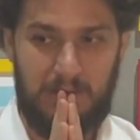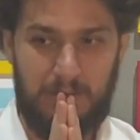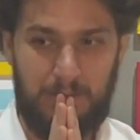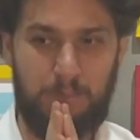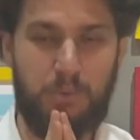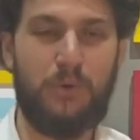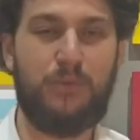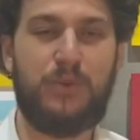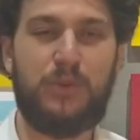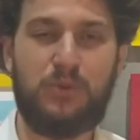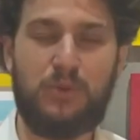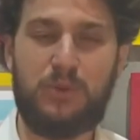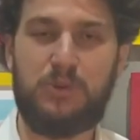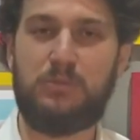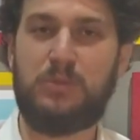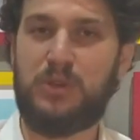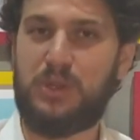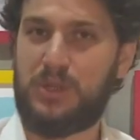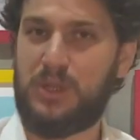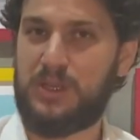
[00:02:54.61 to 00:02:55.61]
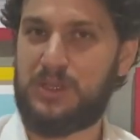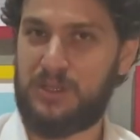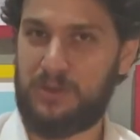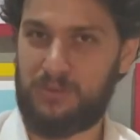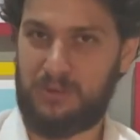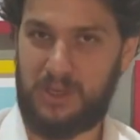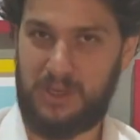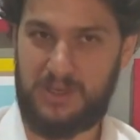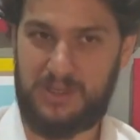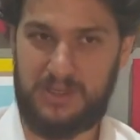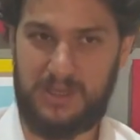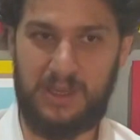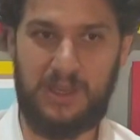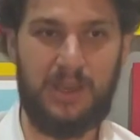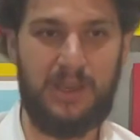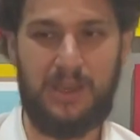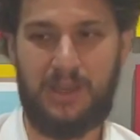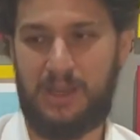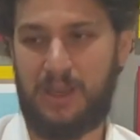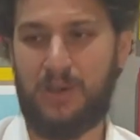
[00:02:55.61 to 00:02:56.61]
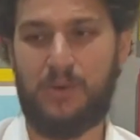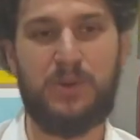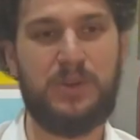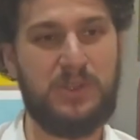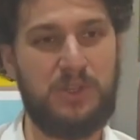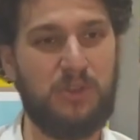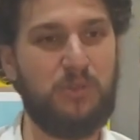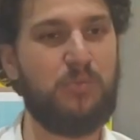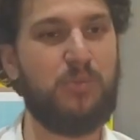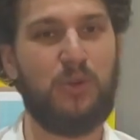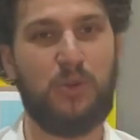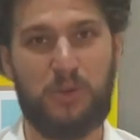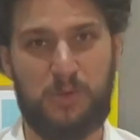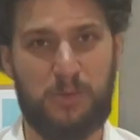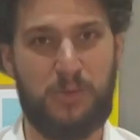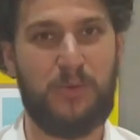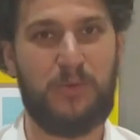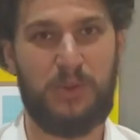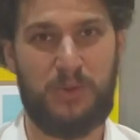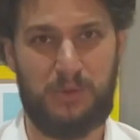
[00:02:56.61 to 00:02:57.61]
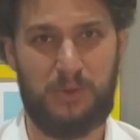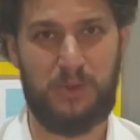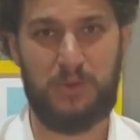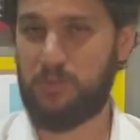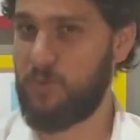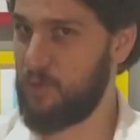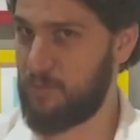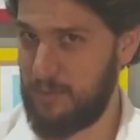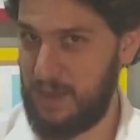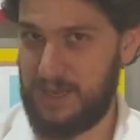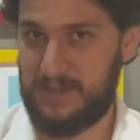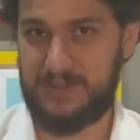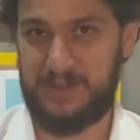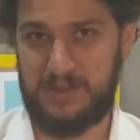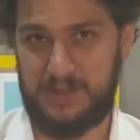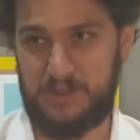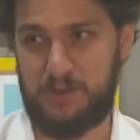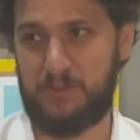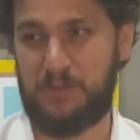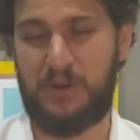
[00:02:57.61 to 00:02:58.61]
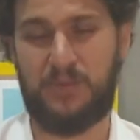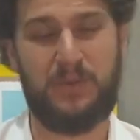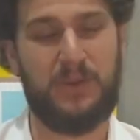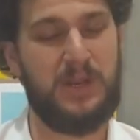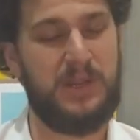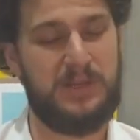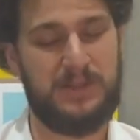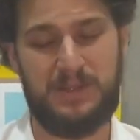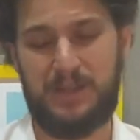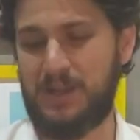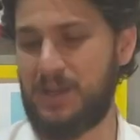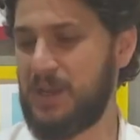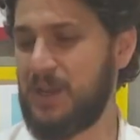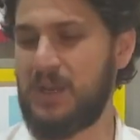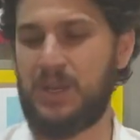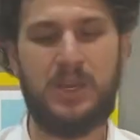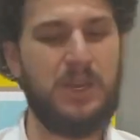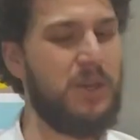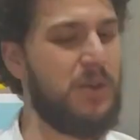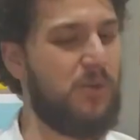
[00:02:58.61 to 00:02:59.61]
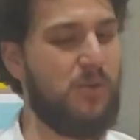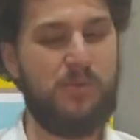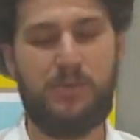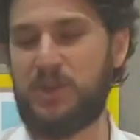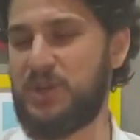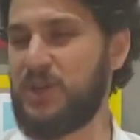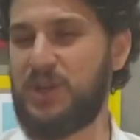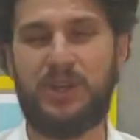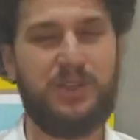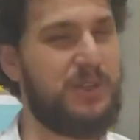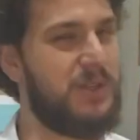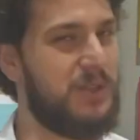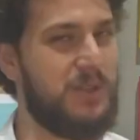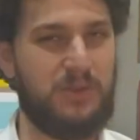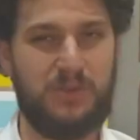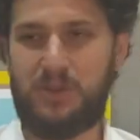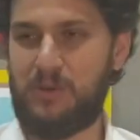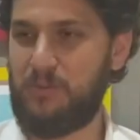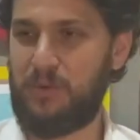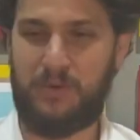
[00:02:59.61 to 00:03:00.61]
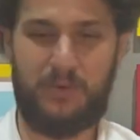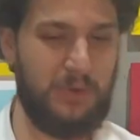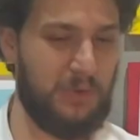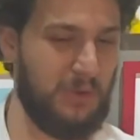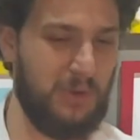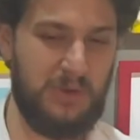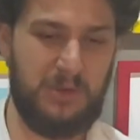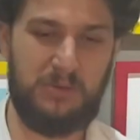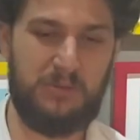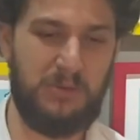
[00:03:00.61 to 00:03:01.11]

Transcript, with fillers: professor de meditação tem que ser reconhecido por outros professores, por mestres de preferência. Comediantes não são professores de